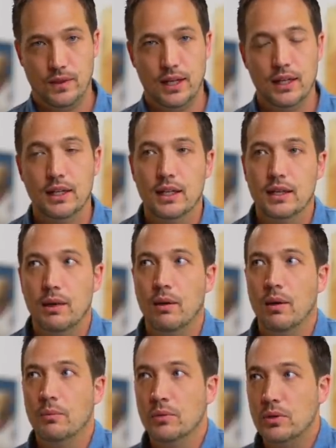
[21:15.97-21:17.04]
ね、で
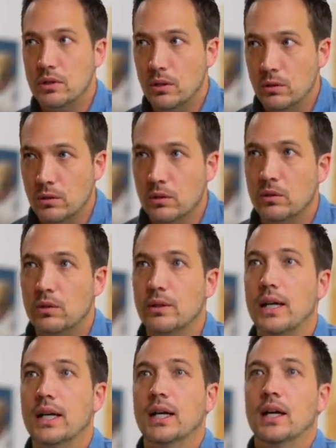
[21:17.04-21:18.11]
もちろん、これ
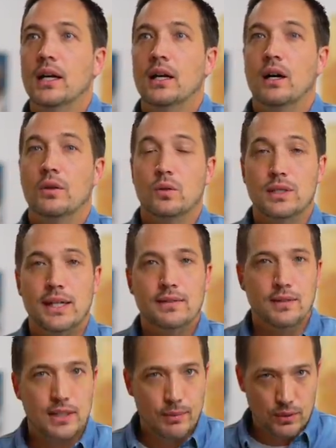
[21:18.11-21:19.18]
はあのご先
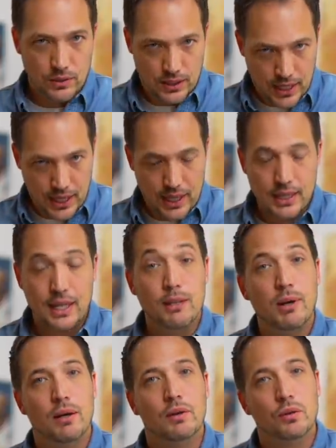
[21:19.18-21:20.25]
祖様として、ね、
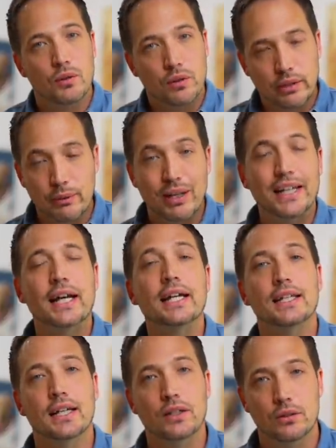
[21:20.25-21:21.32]
今この世にはいない
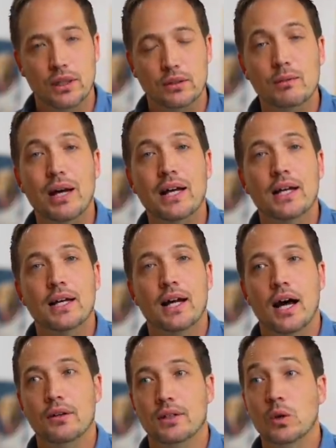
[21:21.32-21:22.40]
んだけど例えば
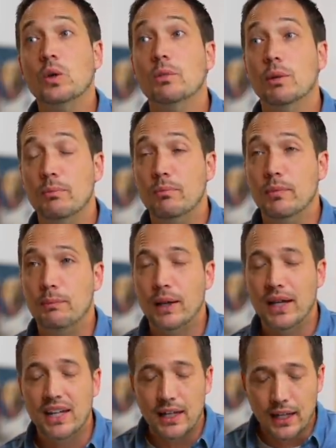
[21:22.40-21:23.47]
あの日本にもいっ
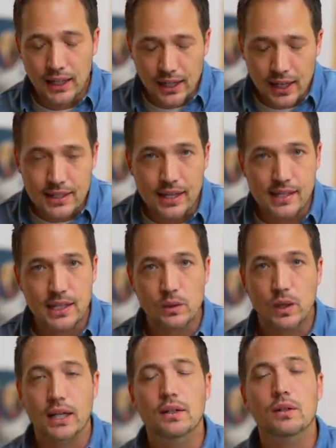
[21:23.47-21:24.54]
ぱい偉い先生と
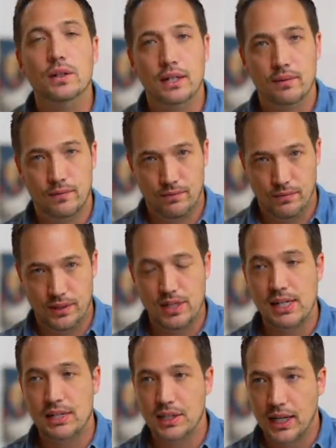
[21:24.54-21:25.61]
かいるよね
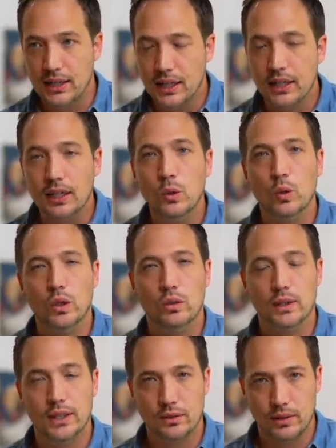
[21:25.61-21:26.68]
チャレンジがあったんだけど乗り
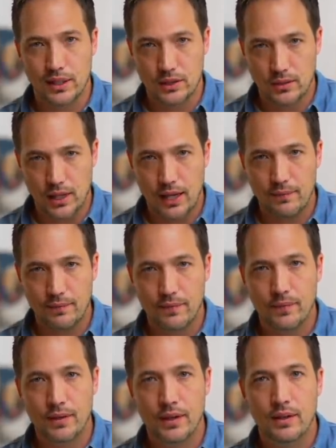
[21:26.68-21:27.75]
越えた人たちとか、
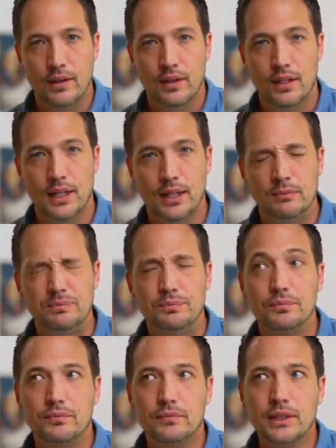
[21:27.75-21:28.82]
ね、
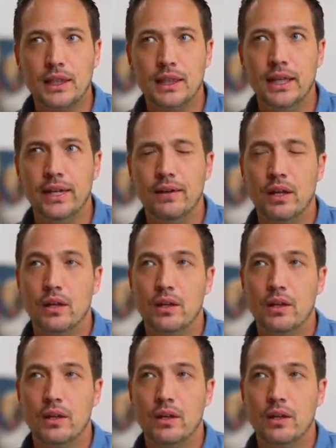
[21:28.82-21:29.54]
で